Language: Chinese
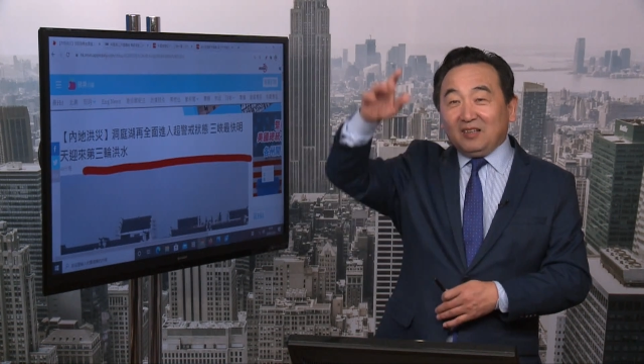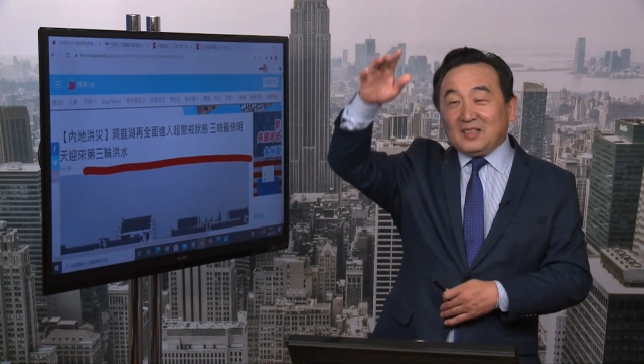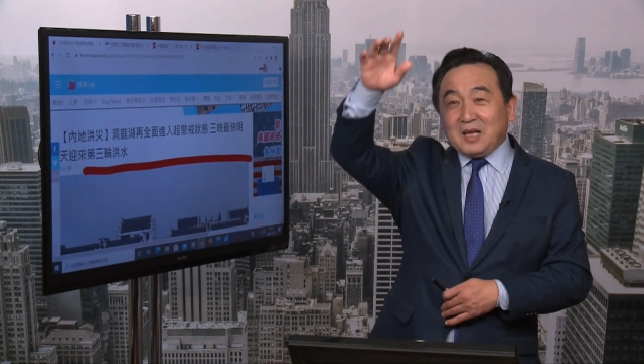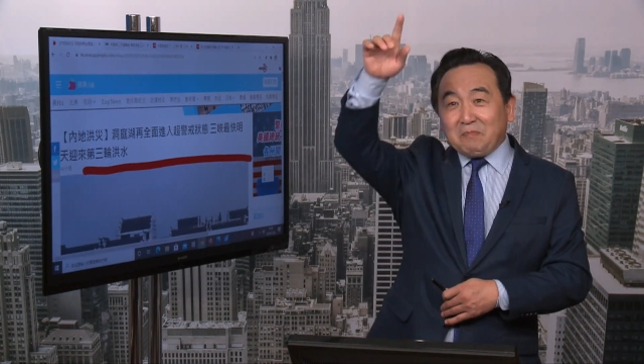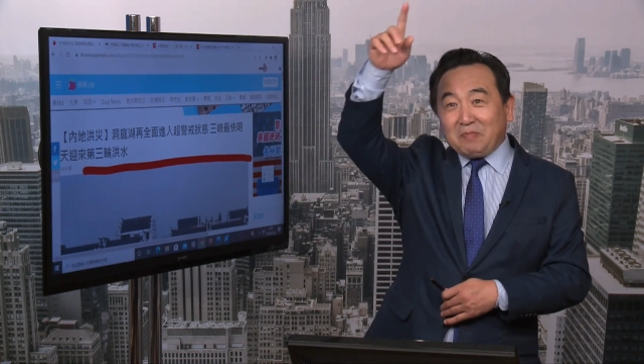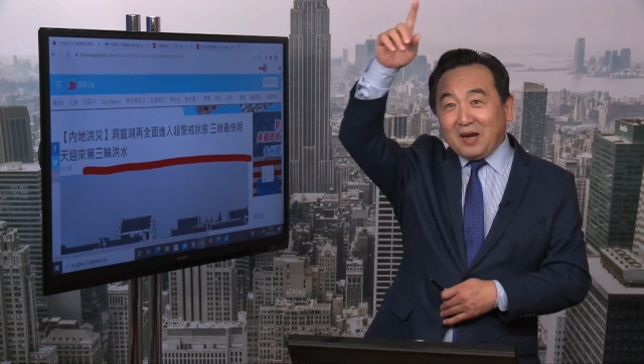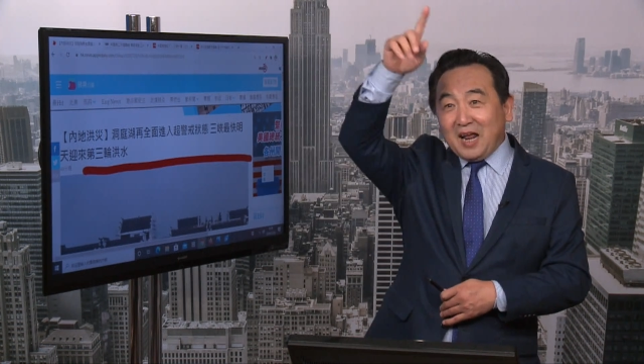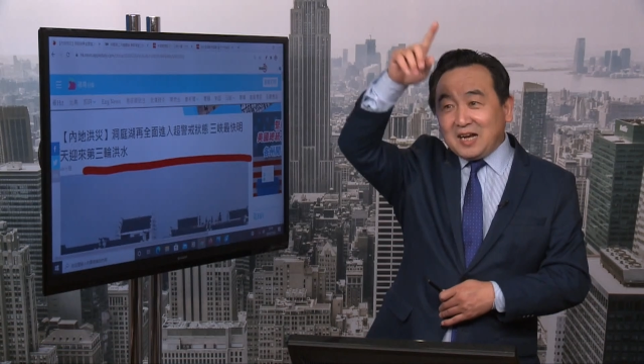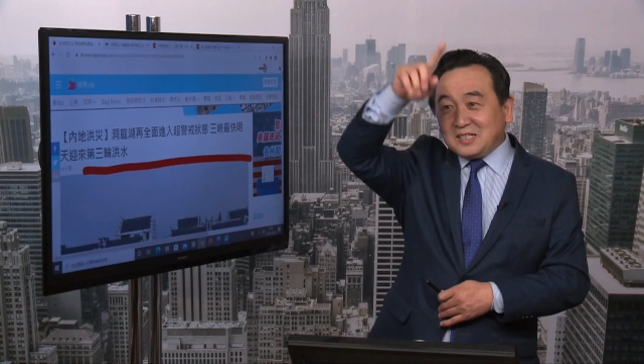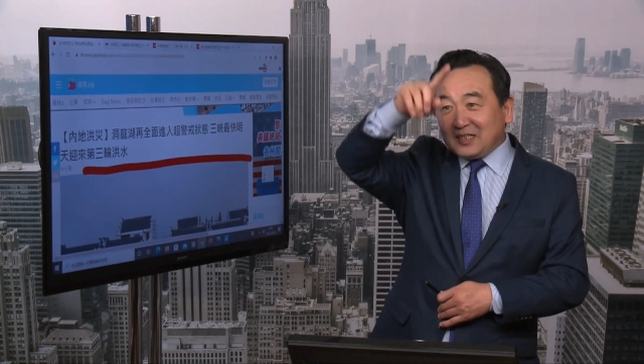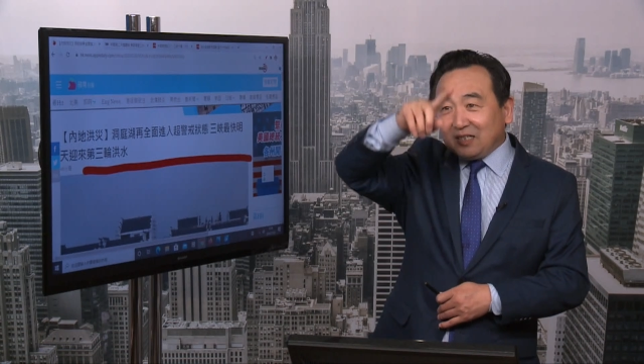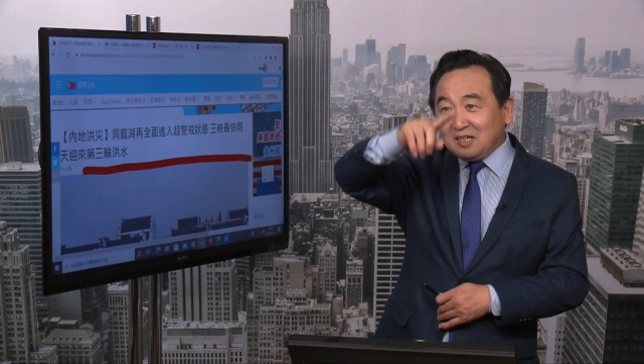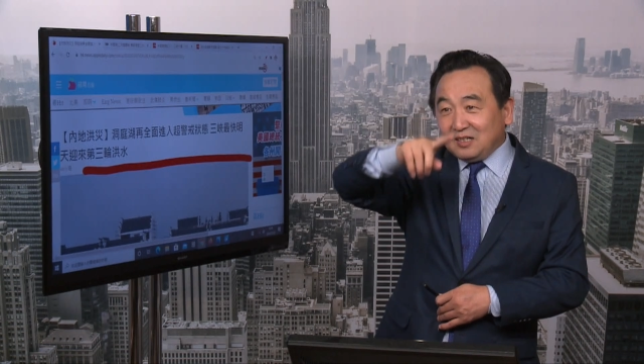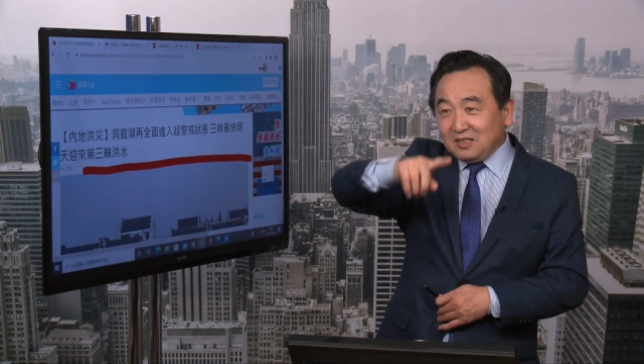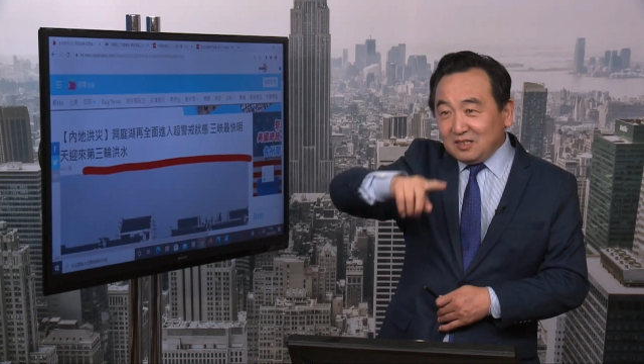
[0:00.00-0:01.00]
它本来
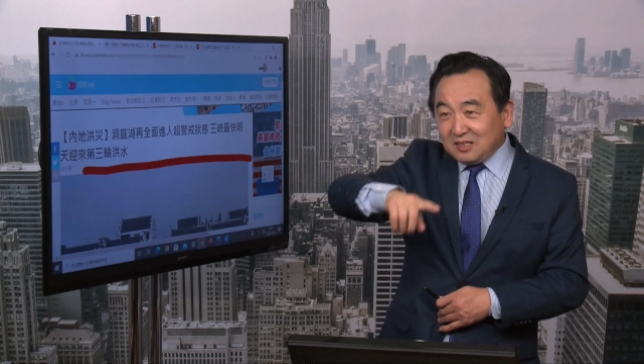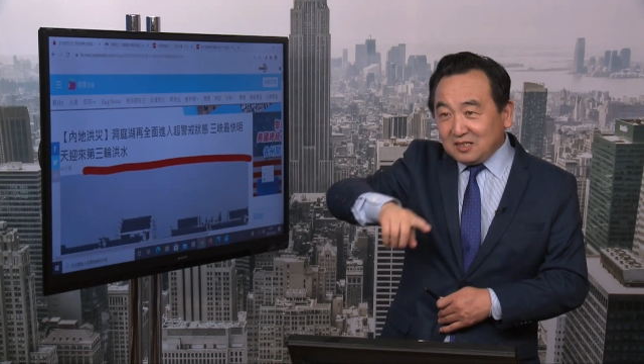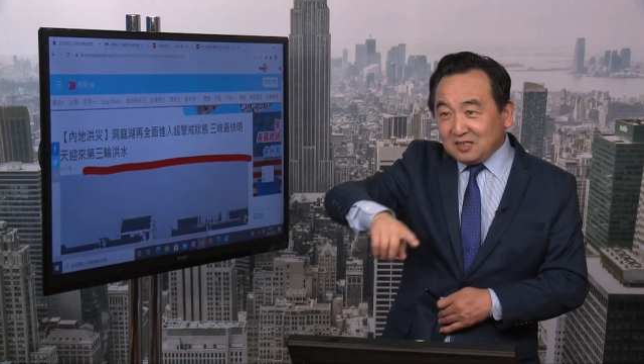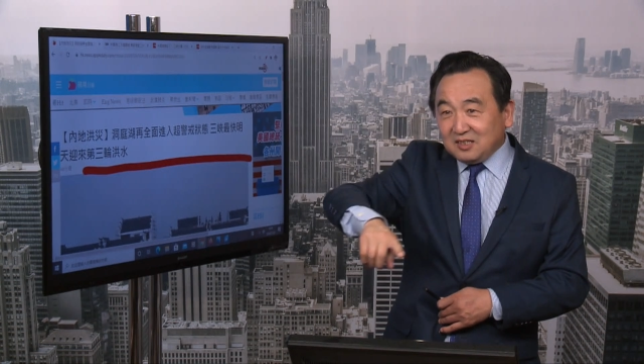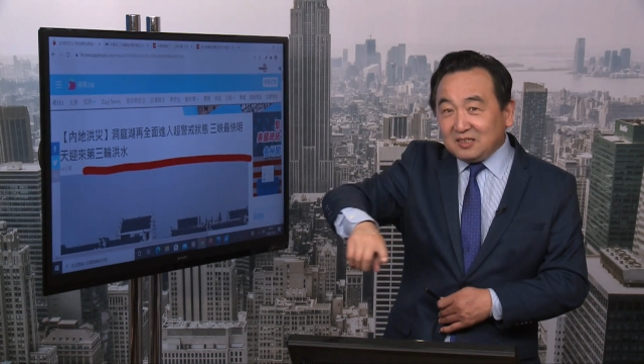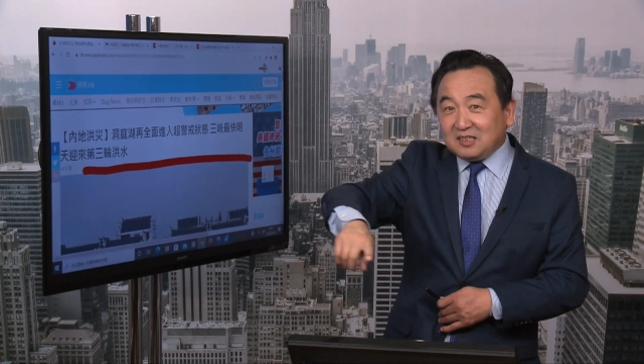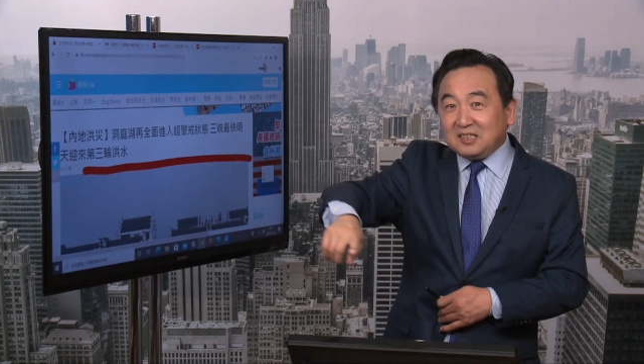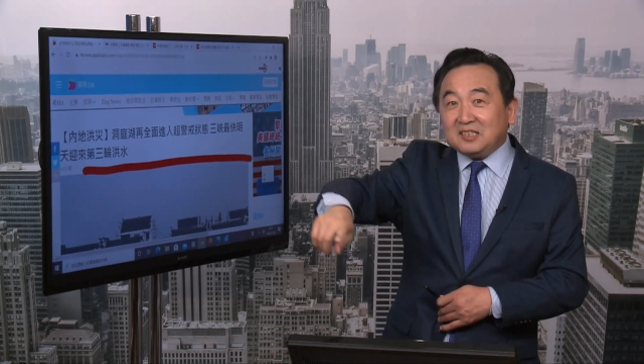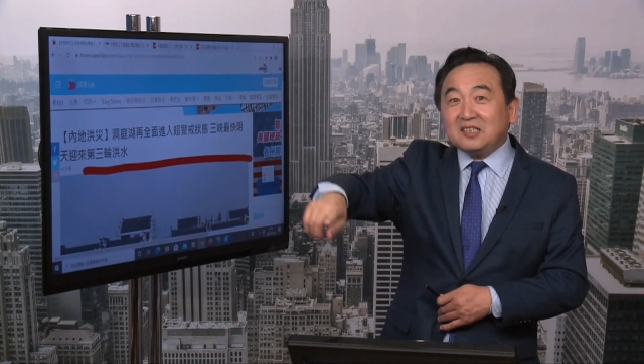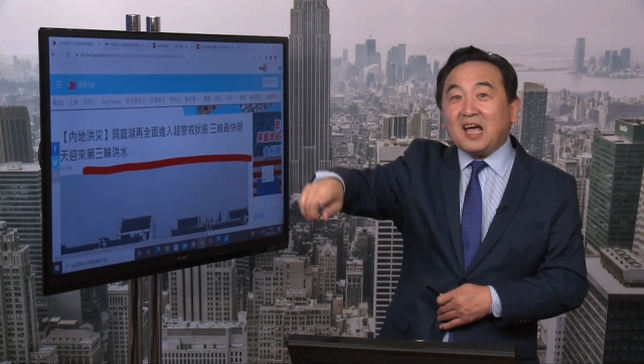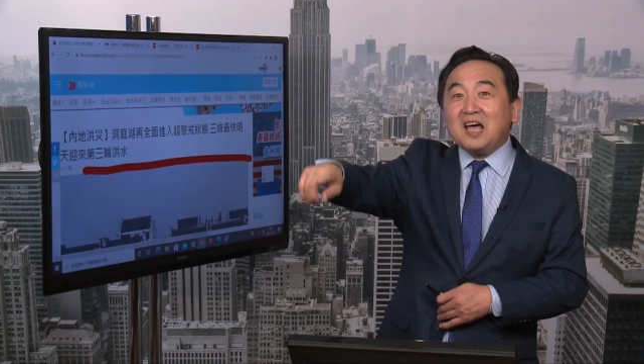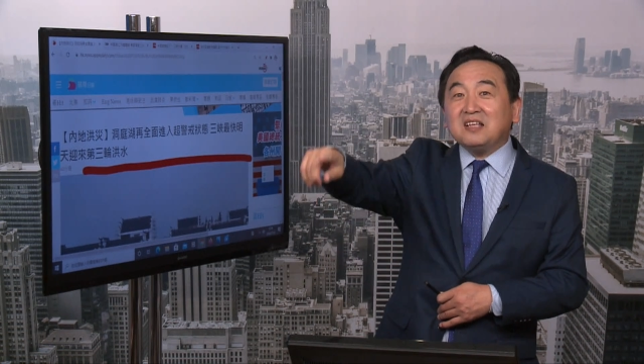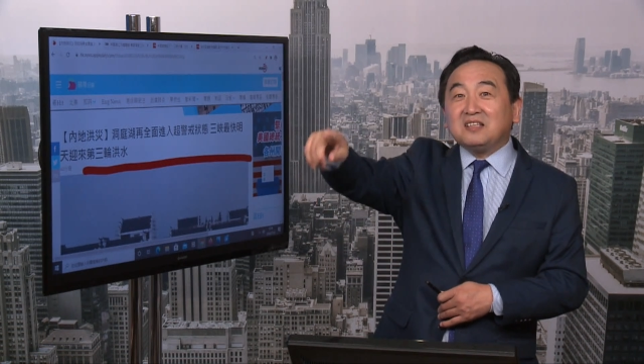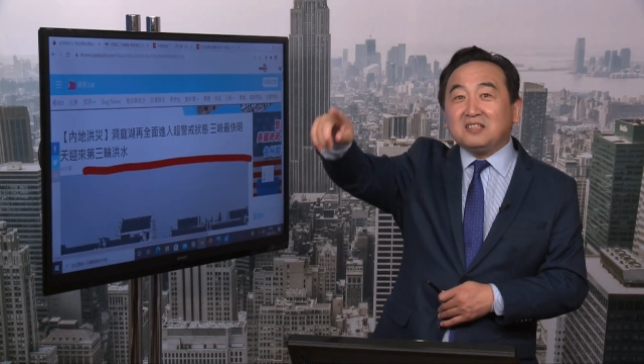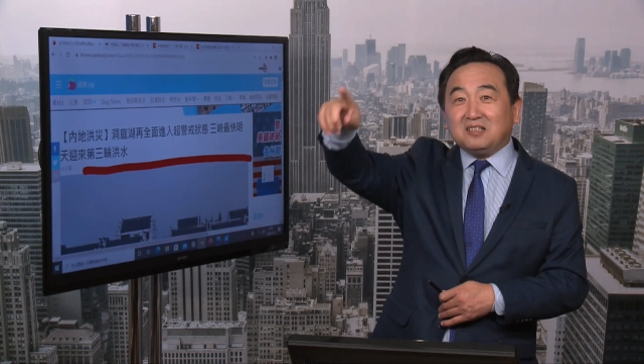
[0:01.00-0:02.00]
是个是个鸡
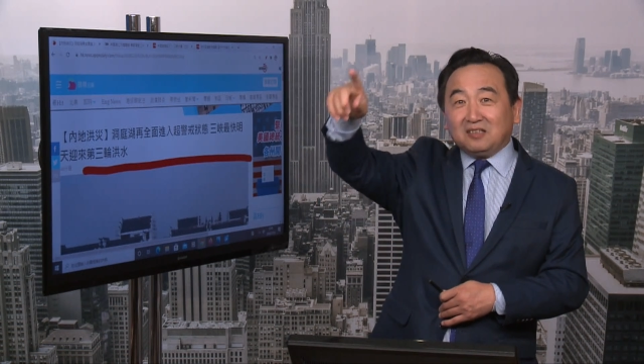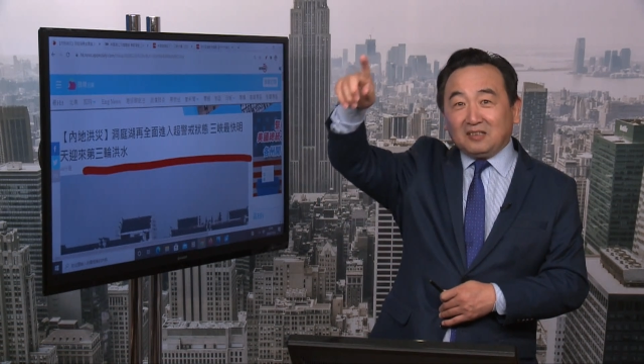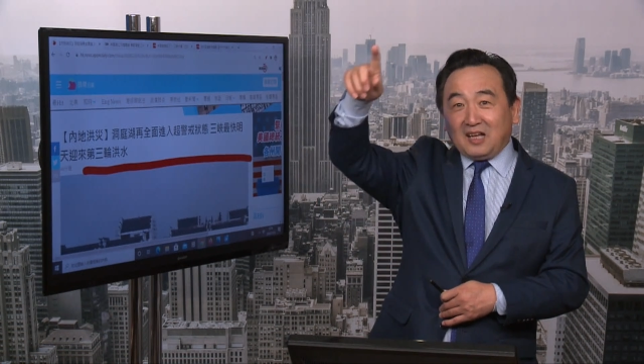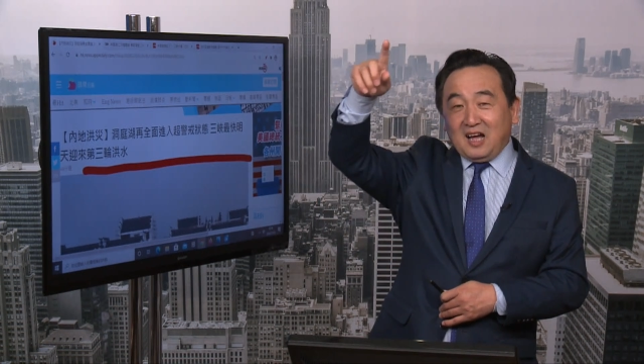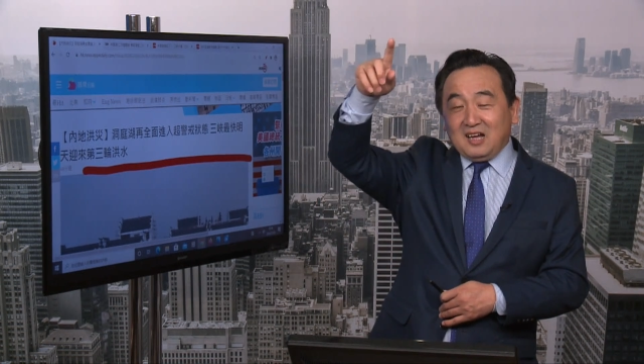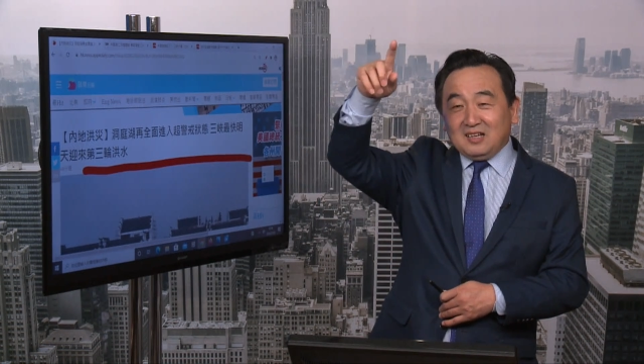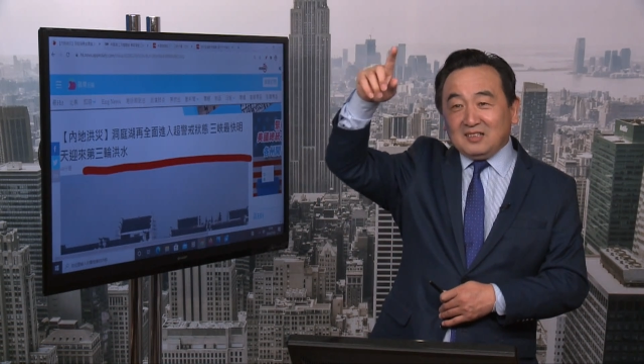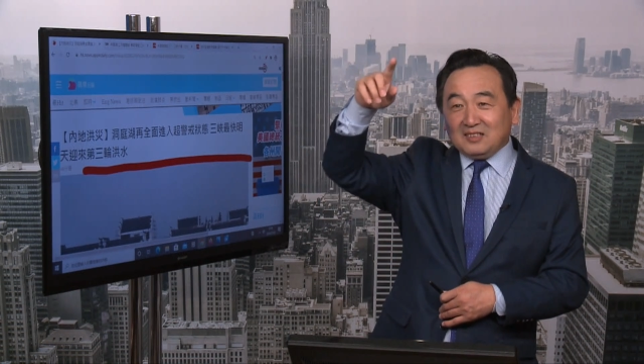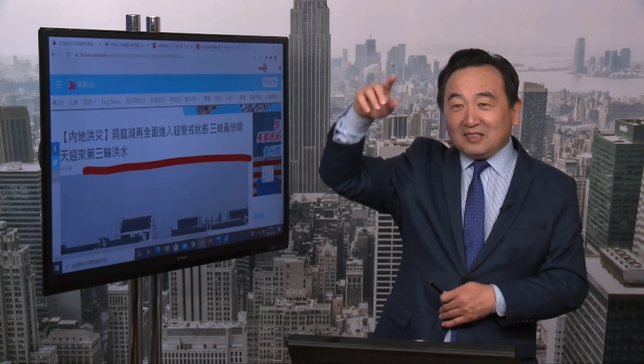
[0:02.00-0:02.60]
蛋型的，